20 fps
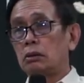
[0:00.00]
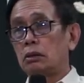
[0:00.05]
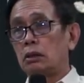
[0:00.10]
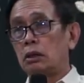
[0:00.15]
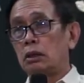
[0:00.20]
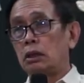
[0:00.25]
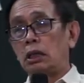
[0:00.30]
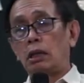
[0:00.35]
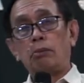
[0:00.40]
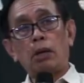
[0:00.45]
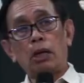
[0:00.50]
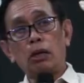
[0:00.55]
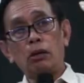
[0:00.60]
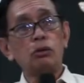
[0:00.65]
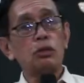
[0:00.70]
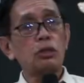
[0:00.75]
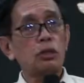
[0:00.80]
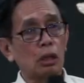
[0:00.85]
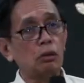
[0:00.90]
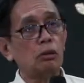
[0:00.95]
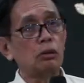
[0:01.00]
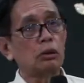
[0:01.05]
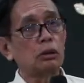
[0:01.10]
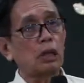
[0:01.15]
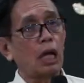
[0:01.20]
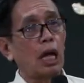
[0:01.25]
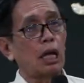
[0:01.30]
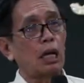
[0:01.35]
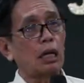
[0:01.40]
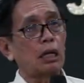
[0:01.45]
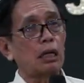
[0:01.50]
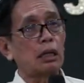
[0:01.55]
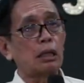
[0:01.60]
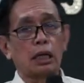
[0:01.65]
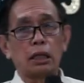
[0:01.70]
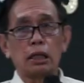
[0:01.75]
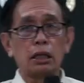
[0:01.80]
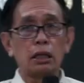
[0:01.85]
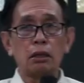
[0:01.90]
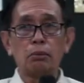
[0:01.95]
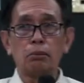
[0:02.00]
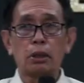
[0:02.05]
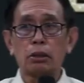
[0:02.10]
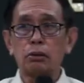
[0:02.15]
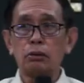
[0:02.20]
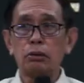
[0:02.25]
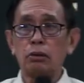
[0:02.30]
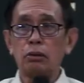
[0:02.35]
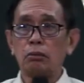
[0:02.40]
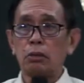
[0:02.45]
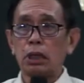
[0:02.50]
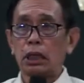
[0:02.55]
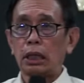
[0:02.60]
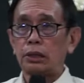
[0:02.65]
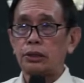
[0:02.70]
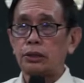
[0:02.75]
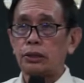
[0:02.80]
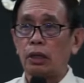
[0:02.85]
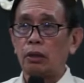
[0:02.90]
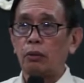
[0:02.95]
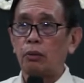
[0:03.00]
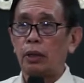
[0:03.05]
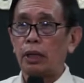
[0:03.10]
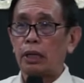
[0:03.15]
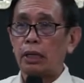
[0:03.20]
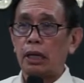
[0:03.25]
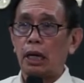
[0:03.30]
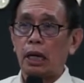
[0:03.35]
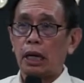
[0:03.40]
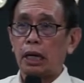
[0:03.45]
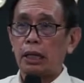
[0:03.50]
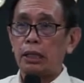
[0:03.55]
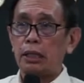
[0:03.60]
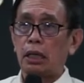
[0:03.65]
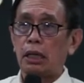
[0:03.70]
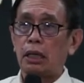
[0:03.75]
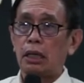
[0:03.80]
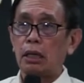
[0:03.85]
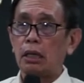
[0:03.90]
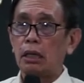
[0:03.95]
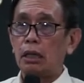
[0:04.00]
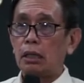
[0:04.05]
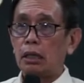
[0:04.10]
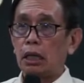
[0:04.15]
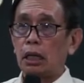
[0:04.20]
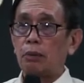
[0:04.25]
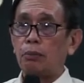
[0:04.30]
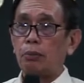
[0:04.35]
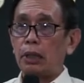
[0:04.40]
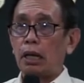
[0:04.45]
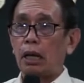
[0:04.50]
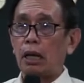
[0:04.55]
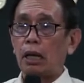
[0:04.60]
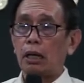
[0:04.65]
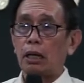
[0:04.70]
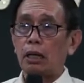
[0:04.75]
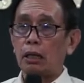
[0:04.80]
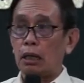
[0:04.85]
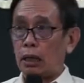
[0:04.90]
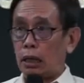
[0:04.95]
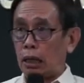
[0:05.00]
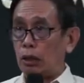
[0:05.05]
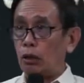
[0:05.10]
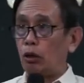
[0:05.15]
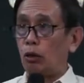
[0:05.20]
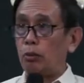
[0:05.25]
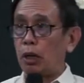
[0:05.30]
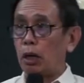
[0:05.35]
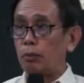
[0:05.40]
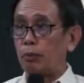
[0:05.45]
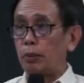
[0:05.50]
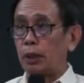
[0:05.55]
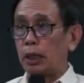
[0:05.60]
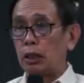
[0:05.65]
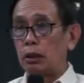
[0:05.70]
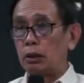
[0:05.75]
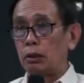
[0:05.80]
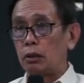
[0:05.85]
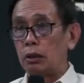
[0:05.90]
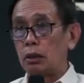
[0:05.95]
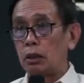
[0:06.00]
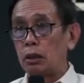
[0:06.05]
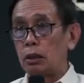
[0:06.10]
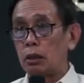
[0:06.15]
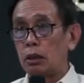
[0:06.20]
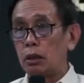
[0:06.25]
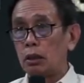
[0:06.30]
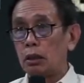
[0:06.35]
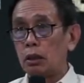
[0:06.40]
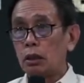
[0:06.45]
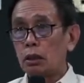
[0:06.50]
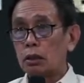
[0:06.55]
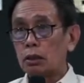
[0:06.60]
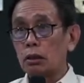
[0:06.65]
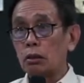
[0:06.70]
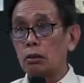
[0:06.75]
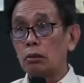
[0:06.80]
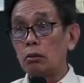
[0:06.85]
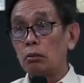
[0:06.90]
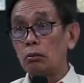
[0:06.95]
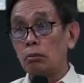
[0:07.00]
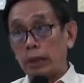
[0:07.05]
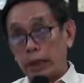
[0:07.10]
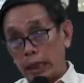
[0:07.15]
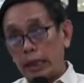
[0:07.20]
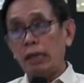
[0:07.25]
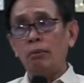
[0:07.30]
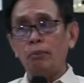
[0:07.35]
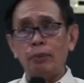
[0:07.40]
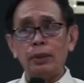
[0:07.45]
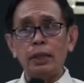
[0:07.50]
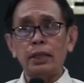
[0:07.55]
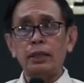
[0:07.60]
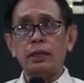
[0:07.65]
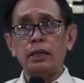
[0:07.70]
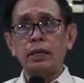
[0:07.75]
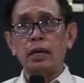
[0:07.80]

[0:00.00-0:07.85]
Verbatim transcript: Nabaon sa utang dahil hindi marunong mag-steward ng kanyang ng ipinagkaloob ng Panginoon. So, mananampalataya